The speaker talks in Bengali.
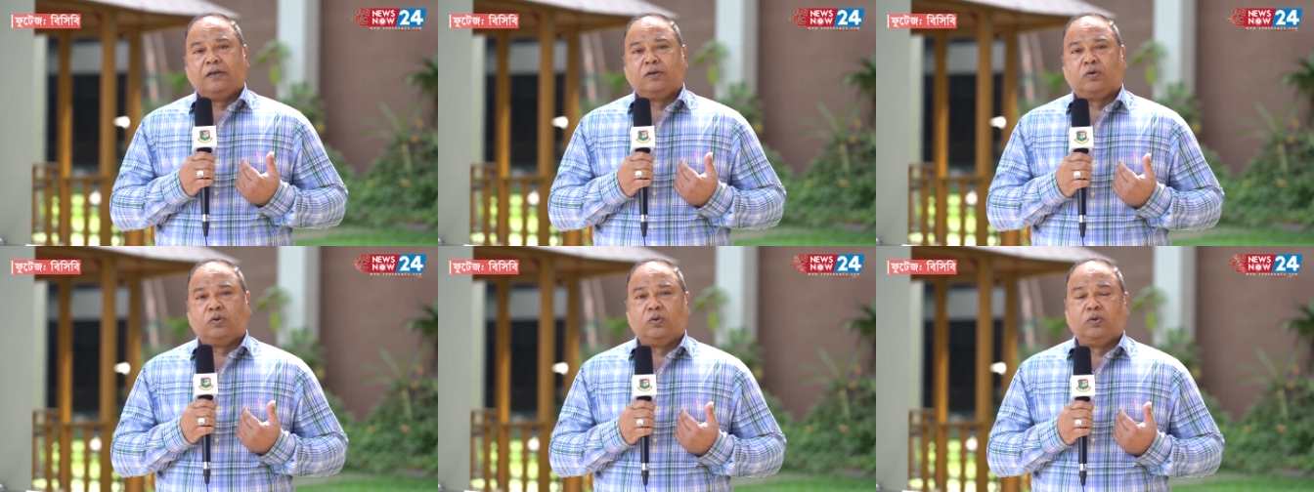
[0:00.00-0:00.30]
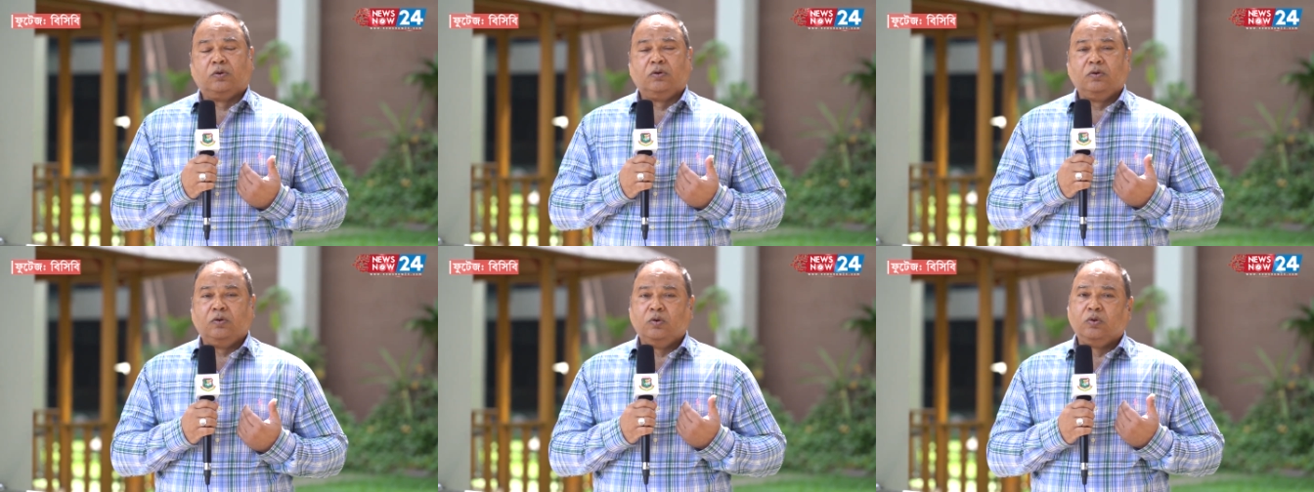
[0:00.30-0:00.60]

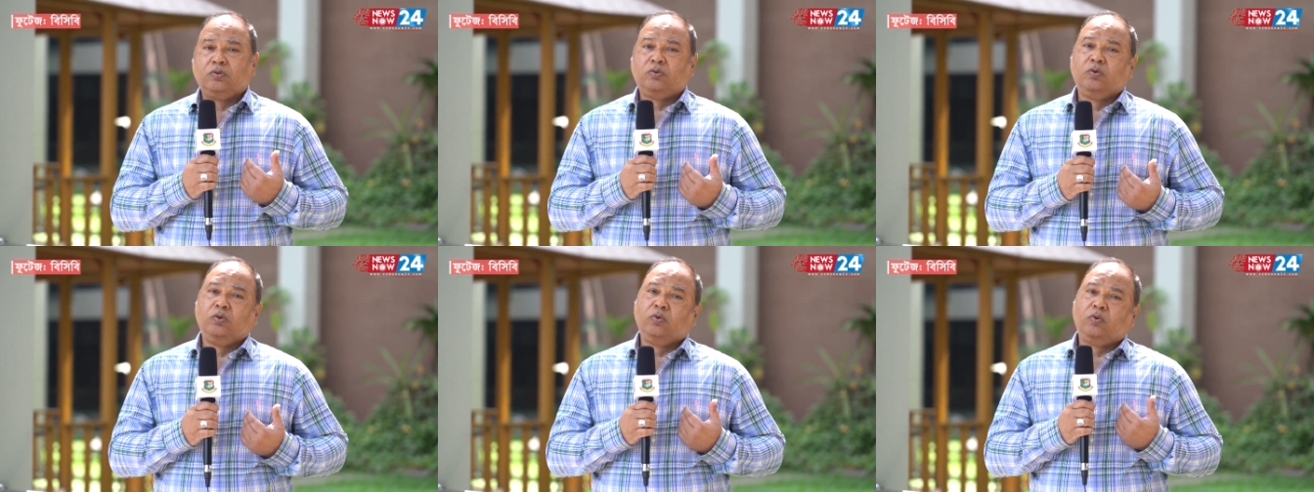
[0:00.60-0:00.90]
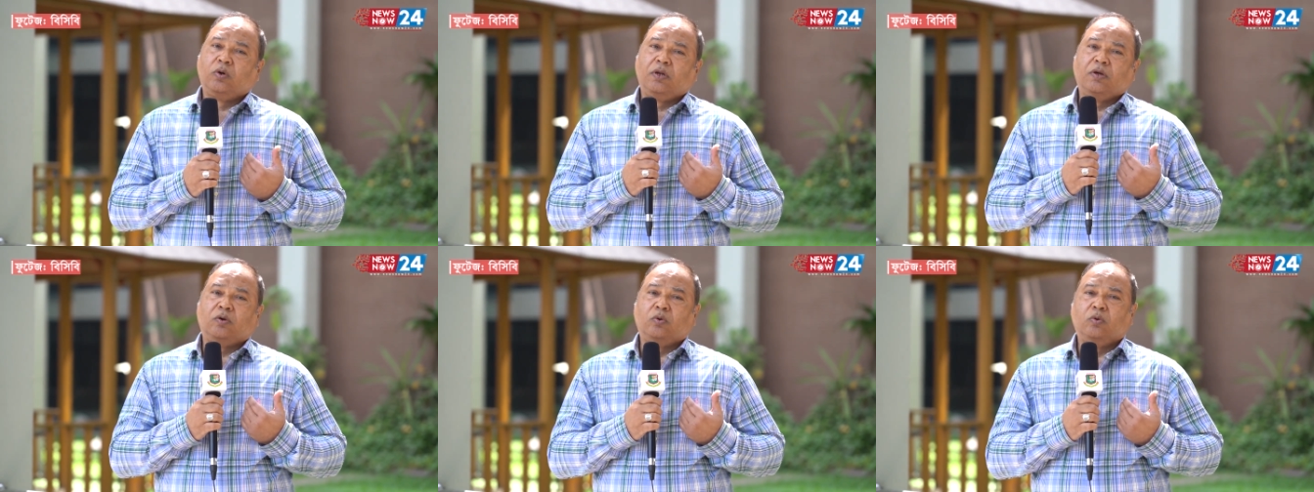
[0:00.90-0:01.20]
কোনো নতুন
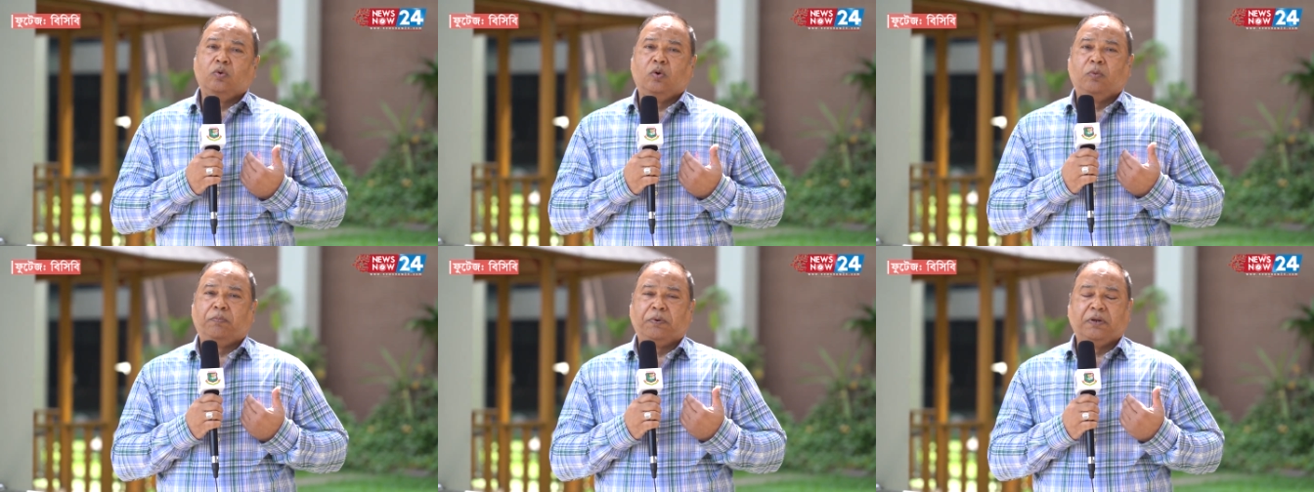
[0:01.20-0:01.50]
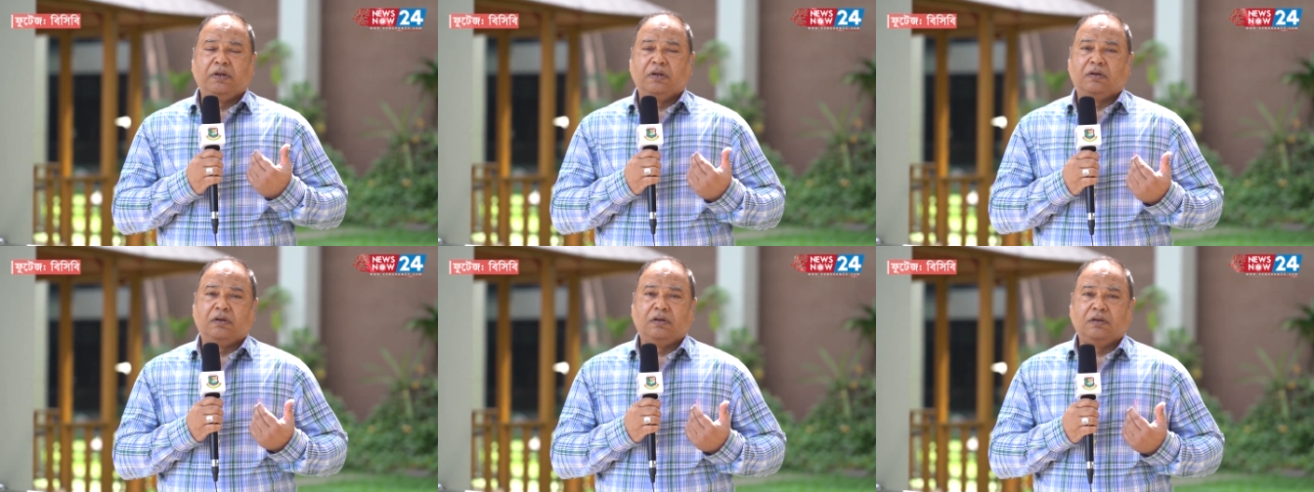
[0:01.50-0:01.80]
করে কোনো
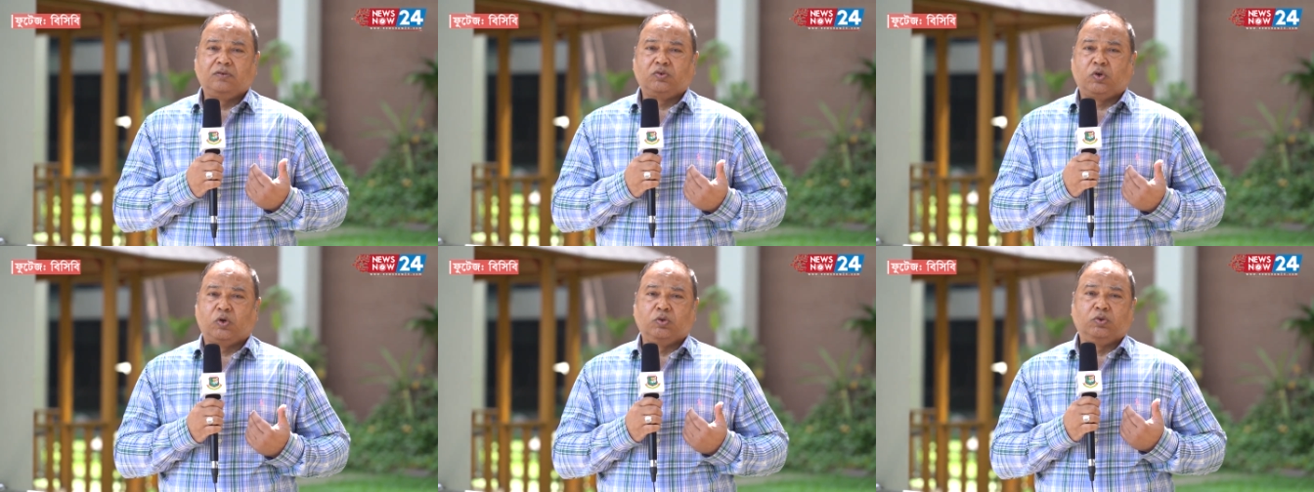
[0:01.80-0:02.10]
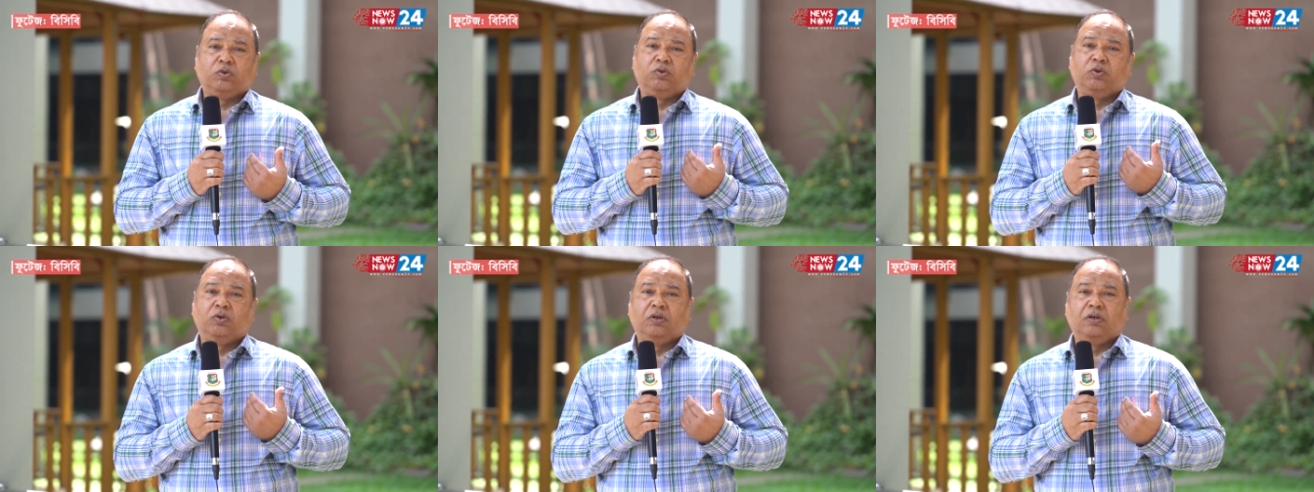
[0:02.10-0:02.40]
ওপেনারের
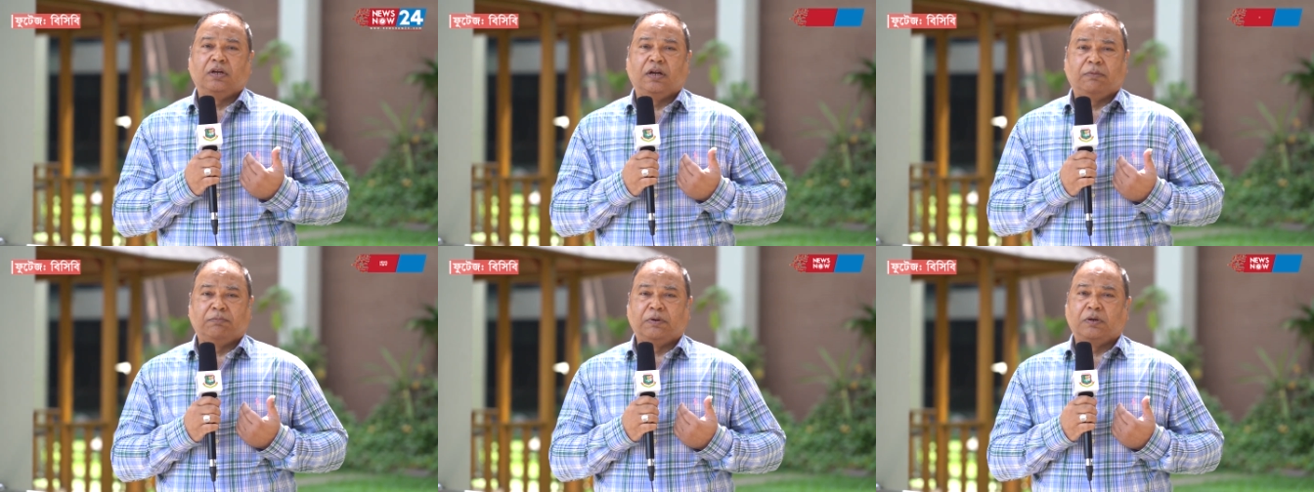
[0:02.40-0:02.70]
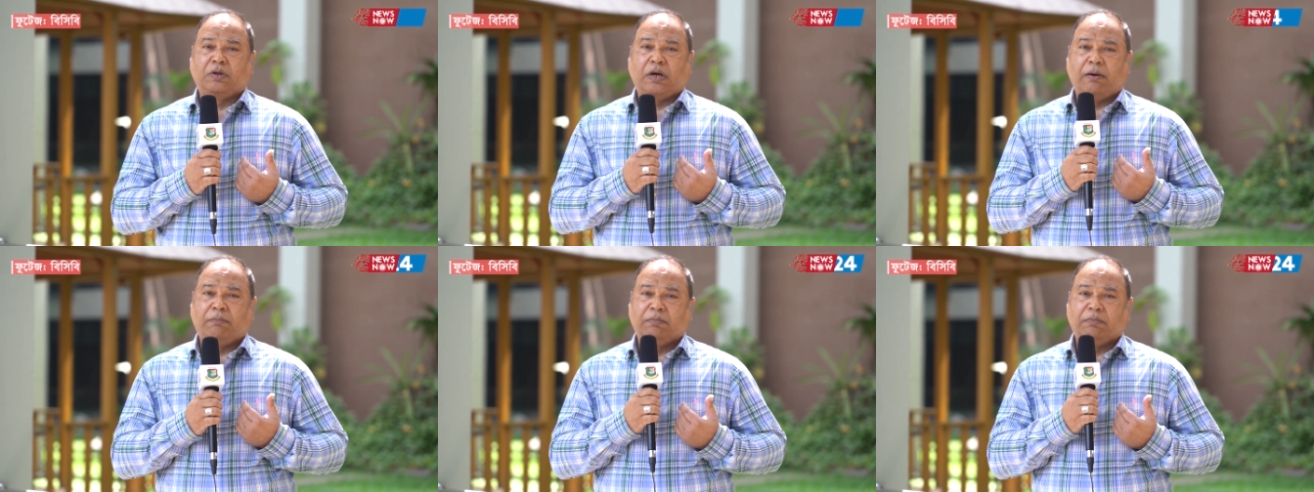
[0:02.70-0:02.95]
সংযোজনের আমরা